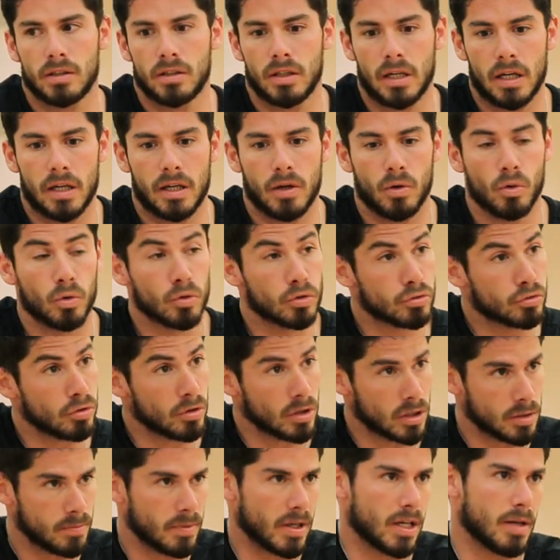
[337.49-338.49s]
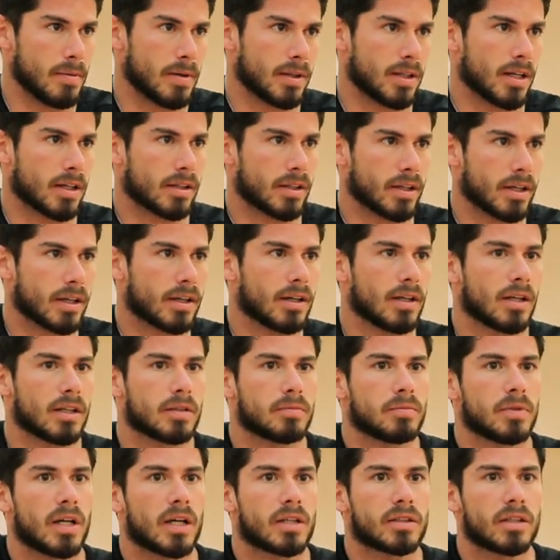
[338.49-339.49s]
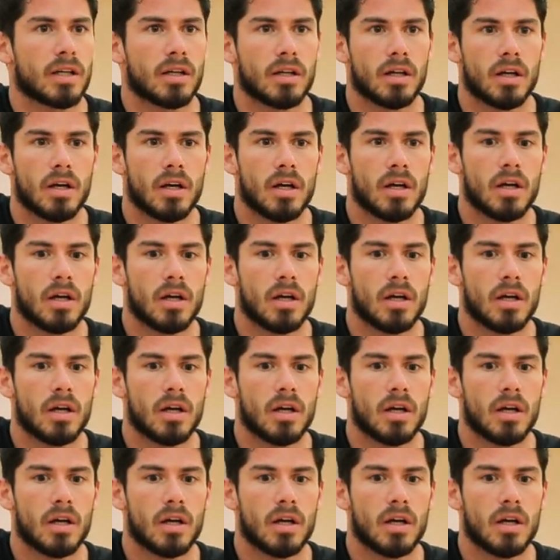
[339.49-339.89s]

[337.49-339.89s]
Yani onu söyledim elemelerde yakaladım derken.